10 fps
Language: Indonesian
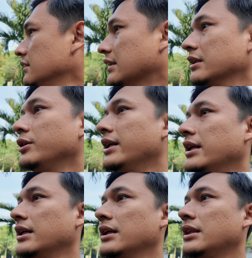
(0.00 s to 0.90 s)
yaitu
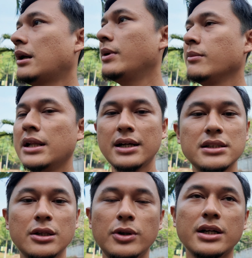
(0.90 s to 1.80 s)
di Taman Marga
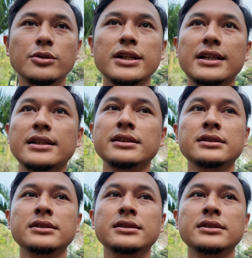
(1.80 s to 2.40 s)
Satwa Ragunan.